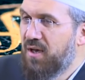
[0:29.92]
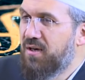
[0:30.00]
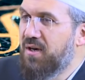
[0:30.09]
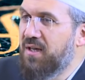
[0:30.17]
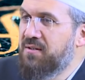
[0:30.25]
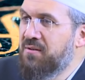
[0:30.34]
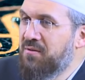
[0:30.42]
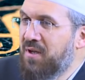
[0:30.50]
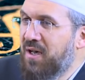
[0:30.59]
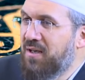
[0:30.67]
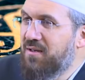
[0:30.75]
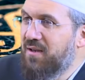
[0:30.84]

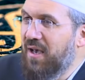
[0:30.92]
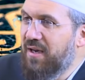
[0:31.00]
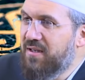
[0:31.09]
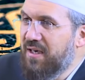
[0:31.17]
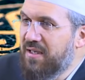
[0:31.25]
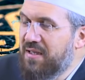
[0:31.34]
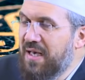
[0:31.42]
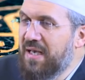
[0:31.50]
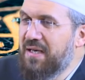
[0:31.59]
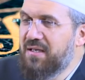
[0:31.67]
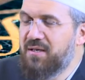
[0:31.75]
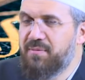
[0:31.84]
Kadınlar
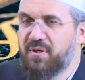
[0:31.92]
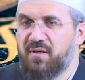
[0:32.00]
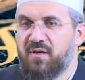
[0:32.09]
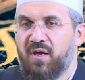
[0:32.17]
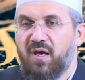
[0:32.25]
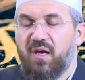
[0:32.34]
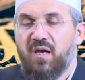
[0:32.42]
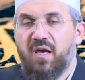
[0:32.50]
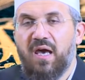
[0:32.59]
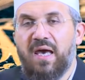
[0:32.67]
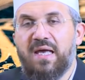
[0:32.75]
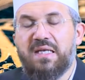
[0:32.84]
erkekler gibi,
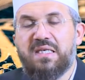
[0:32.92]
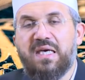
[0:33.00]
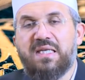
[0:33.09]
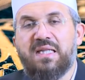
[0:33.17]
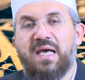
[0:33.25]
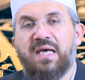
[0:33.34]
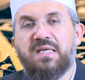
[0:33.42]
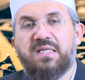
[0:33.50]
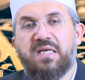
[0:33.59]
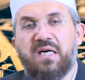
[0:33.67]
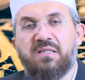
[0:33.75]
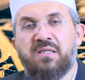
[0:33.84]

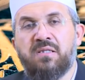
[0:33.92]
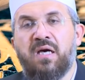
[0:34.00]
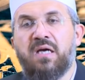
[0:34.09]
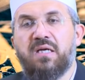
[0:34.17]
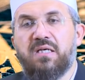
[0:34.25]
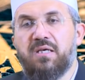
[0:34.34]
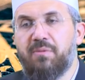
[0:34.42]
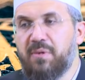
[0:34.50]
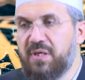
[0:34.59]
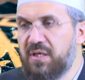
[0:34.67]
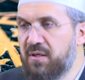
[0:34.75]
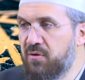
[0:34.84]
erkekler kadınlar
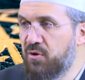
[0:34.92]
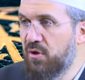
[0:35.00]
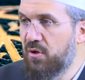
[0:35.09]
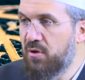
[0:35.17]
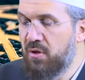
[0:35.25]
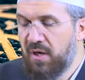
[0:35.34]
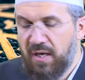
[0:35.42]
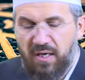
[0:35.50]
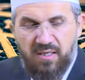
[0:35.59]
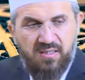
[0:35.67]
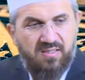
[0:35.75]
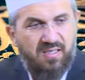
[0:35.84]
gibi giyiniyor.
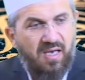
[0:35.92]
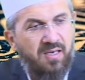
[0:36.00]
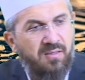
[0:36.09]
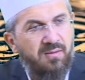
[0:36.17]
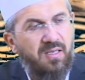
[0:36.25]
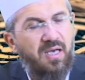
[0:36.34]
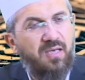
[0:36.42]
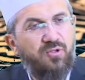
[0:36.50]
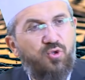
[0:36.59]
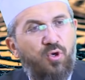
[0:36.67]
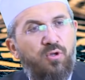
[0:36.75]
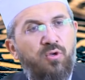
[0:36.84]
Sağında,
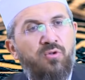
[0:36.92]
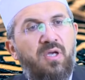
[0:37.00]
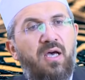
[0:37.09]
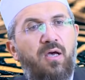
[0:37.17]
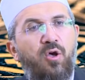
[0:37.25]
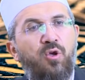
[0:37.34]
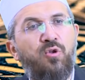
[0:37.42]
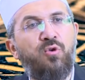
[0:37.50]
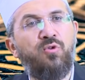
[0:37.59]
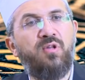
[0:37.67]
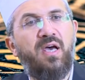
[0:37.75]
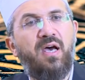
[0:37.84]
solunda,
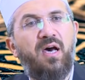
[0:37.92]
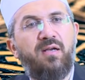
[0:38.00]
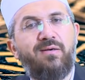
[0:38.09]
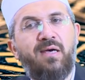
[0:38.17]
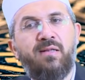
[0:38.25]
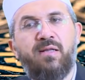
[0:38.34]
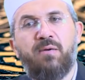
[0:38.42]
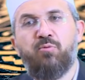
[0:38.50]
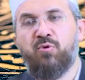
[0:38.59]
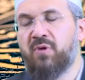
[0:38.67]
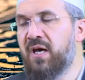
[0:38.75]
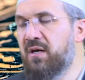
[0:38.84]
önünde, arkanda
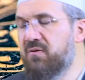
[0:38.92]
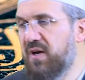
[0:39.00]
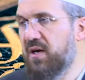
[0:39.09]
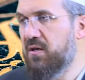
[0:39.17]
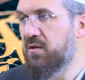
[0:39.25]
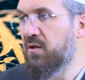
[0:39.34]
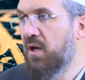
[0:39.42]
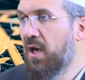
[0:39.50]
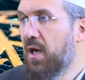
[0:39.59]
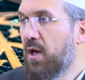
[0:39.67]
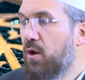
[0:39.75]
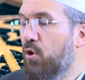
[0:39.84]
bunlar var.
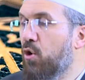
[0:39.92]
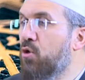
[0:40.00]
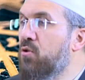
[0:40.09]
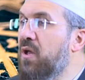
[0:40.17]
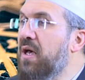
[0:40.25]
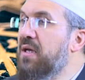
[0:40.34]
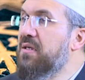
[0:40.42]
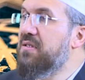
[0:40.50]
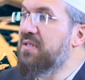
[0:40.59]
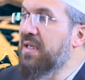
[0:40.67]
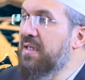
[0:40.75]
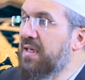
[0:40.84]
Onlar
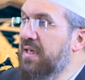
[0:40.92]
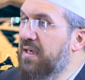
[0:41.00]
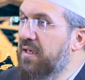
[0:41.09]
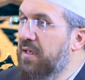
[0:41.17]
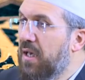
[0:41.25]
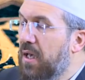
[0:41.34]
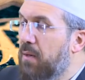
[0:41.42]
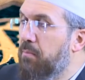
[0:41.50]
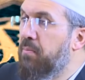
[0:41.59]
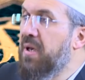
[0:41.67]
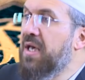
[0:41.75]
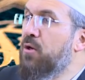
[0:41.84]
seni
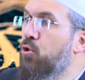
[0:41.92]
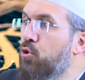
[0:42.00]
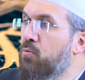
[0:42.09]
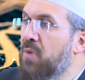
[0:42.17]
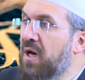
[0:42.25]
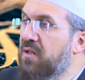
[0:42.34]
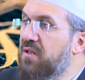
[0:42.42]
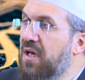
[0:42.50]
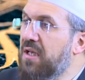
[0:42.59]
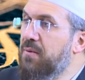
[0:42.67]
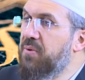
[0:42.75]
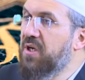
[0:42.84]
belhum
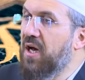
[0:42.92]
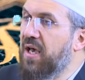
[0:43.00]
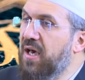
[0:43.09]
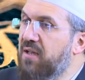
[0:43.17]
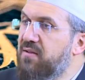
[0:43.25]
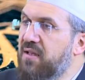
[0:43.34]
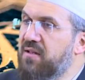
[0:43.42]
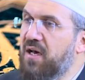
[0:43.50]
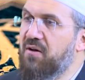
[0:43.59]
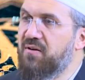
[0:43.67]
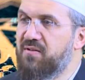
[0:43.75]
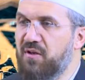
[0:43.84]
adal bir hayata
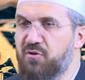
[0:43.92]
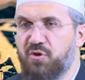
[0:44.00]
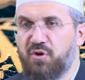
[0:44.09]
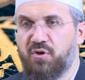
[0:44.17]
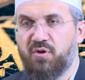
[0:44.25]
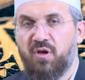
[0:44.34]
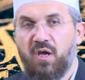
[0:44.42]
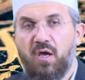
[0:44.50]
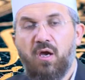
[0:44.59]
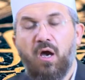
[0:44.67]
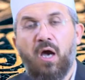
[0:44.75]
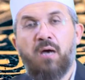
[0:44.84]
davet ediyor.
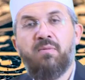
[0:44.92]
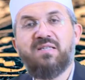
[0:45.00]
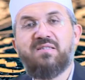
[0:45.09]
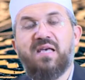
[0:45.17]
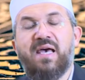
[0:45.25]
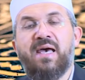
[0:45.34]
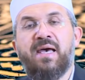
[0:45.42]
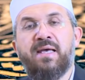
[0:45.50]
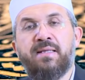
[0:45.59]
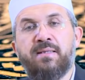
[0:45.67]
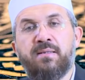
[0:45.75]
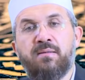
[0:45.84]
Ama sen